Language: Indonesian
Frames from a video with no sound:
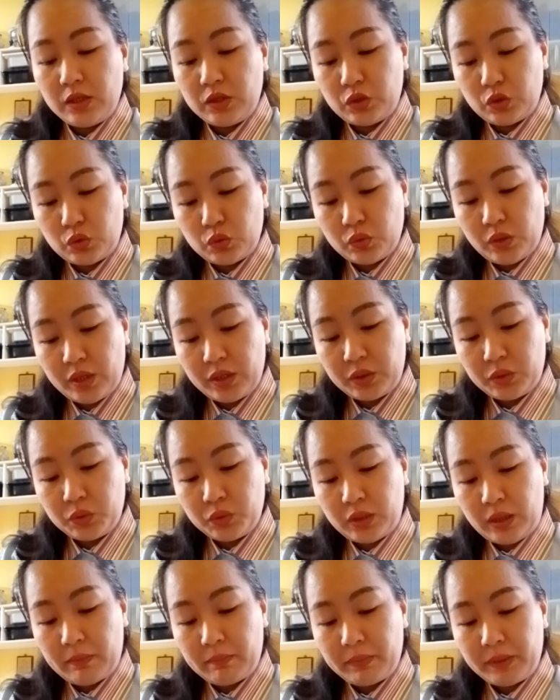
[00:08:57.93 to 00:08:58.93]
Sesudah
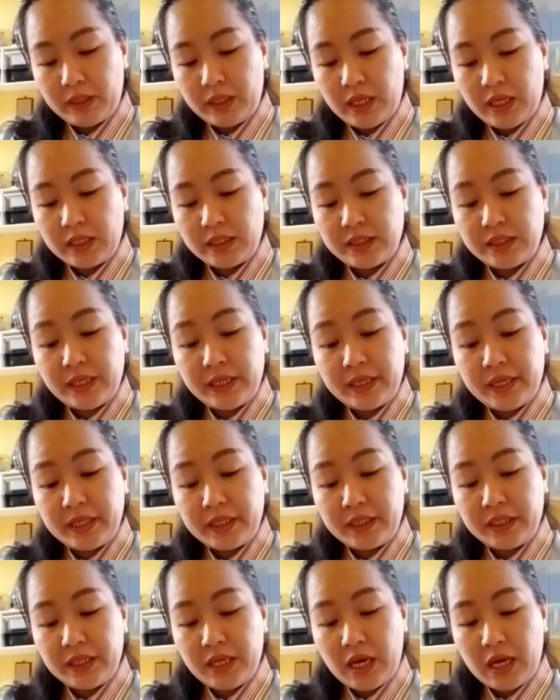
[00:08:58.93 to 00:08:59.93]
itu tampillah
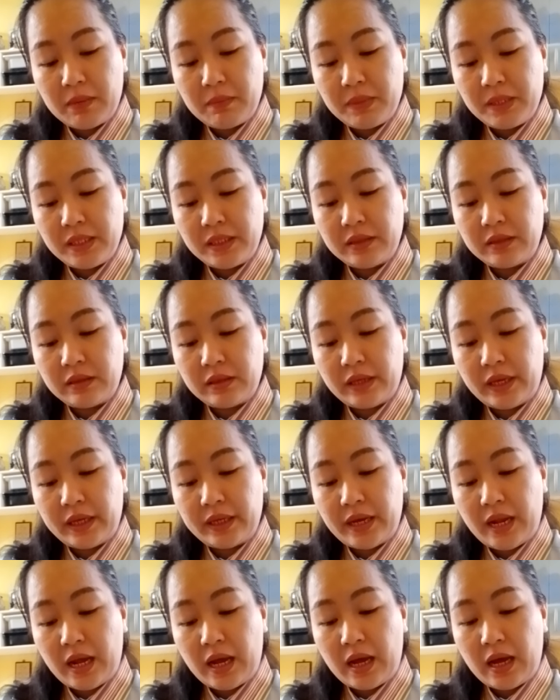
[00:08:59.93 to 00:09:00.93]
Jedekia bin
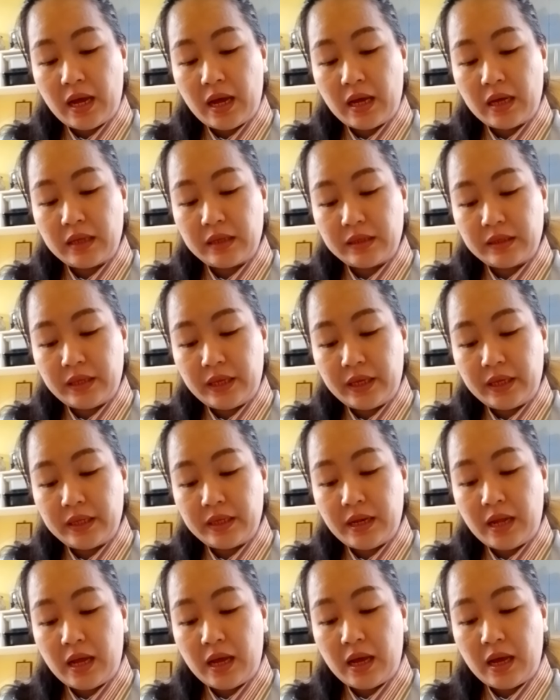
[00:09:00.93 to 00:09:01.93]
Kena
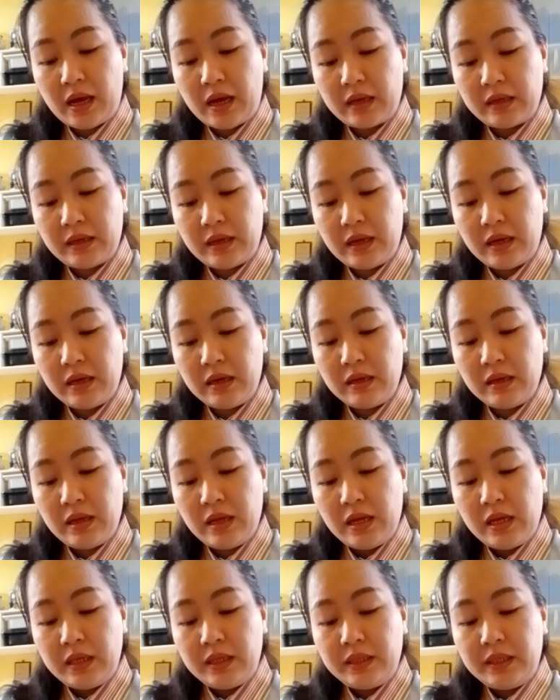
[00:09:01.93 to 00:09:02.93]
Kena Ana,
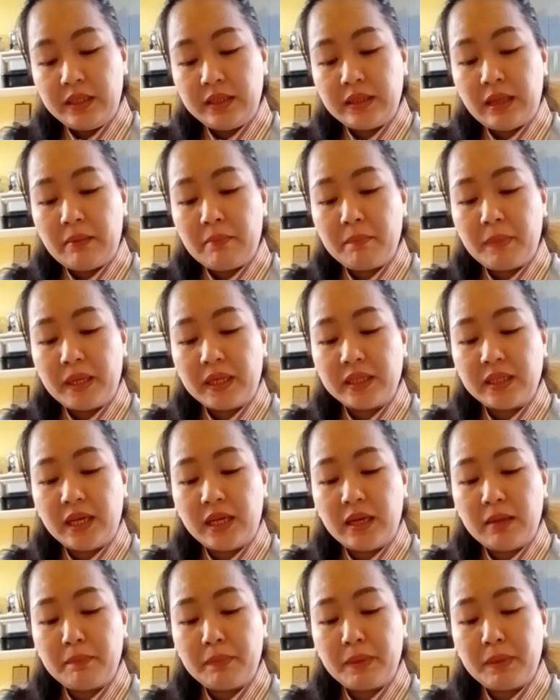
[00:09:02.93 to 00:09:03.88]
ditamparnya